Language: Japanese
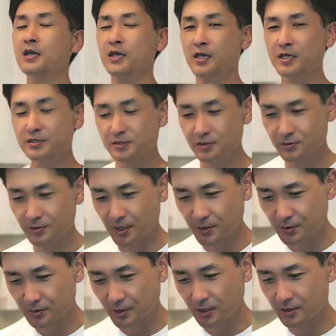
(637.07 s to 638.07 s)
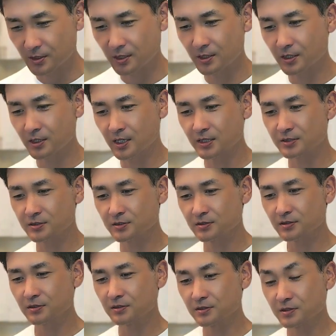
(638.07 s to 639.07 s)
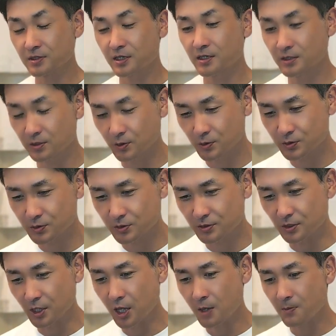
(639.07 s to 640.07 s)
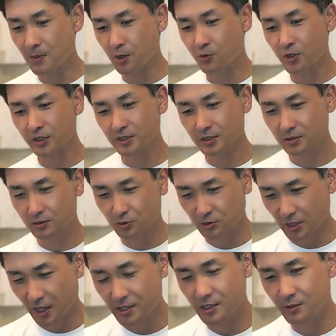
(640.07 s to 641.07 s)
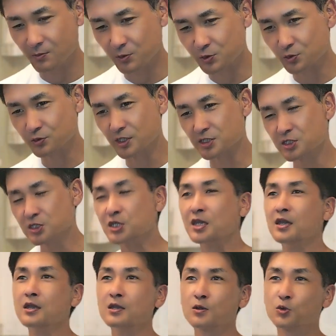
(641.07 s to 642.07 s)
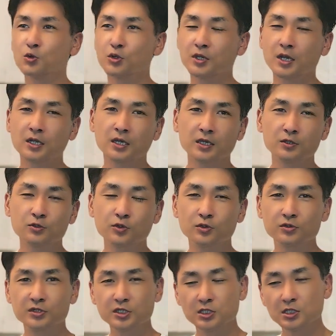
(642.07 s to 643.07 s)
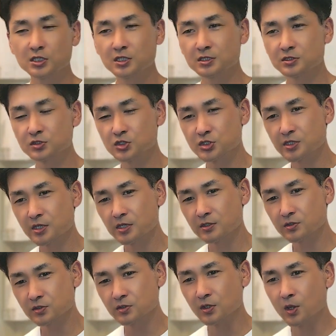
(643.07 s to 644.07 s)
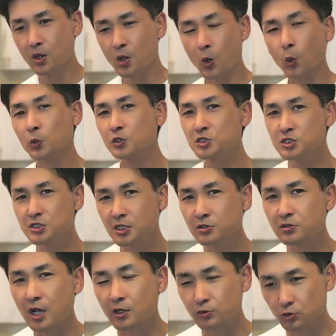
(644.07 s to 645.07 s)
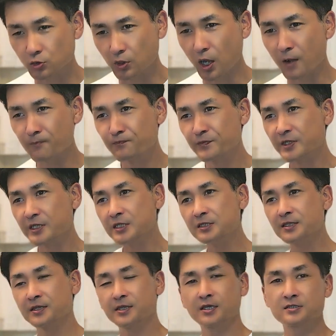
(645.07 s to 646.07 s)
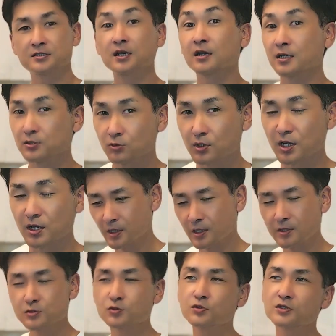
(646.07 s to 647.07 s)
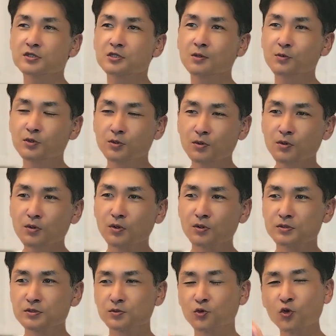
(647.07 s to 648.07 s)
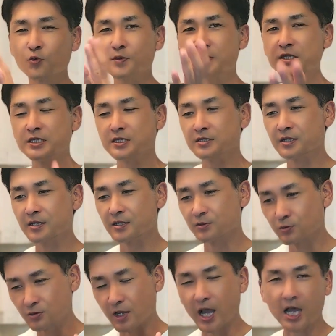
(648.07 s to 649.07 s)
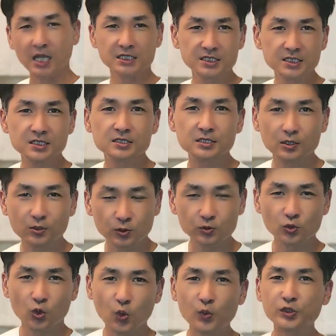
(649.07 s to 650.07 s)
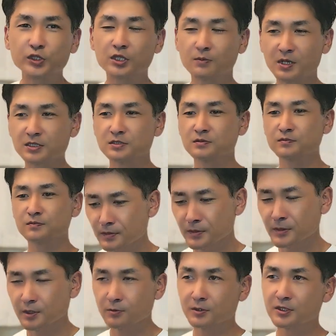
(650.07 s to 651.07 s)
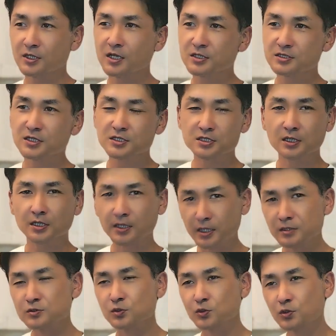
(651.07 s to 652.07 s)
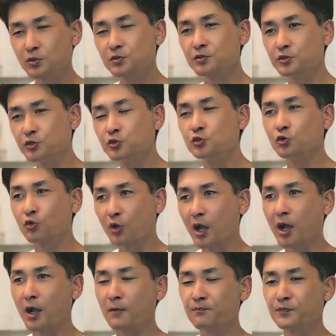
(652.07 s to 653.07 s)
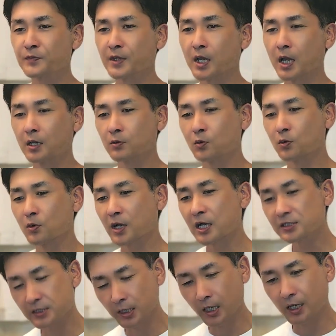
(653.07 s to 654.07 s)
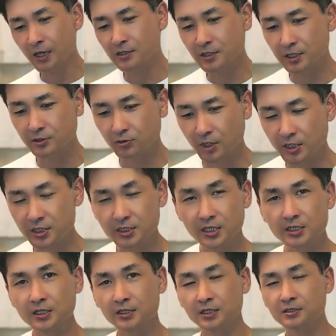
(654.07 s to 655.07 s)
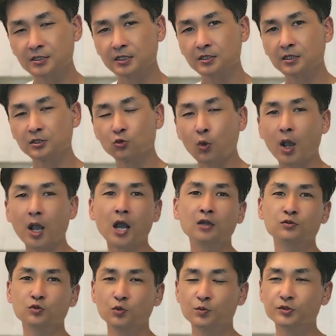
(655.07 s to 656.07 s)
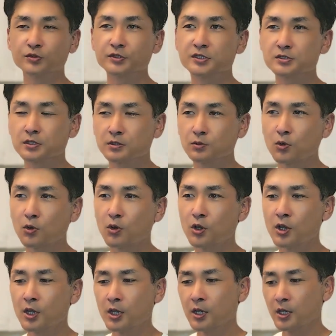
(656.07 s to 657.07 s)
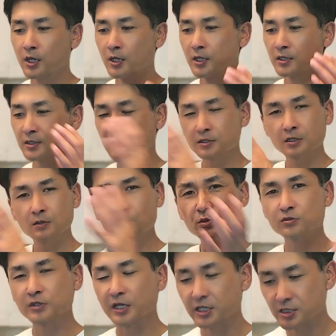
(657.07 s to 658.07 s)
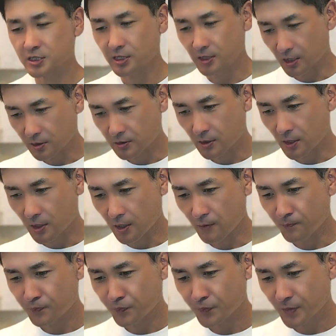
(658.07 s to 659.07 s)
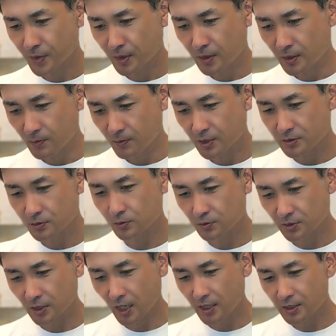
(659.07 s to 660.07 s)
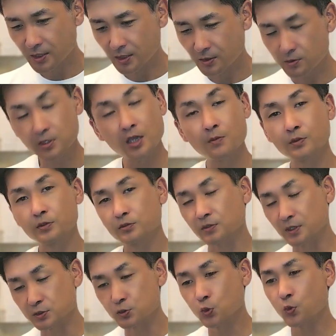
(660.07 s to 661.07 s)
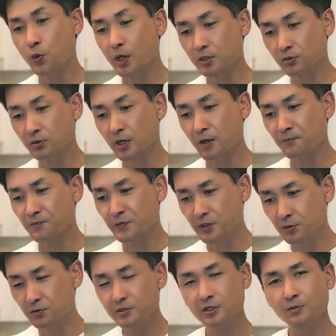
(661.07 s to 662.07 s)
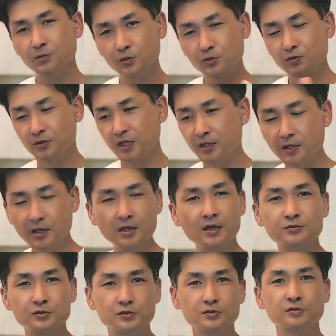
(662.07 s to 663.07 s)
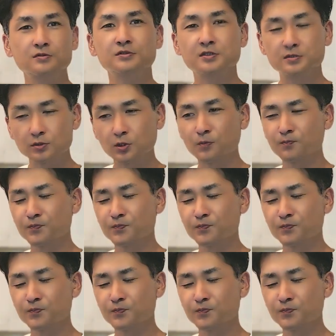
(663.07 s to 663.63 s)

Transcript: S クラフトが提案する提供する小屋キットタイニーもそうだしこれからいろいろリリースしていくオリジナル家具とかインテリア雑貨とかそういったものをそのコミュニティでねどんどん発信していこうと思ってますで私たちがねそのよく言うのがあの完成見学会とか来ていただく方だと分かると思うんですけど建物だけじゃなくてまあ、そのダイニングテーブルとかソファーとかいろんなものをねレイアウトするんですよ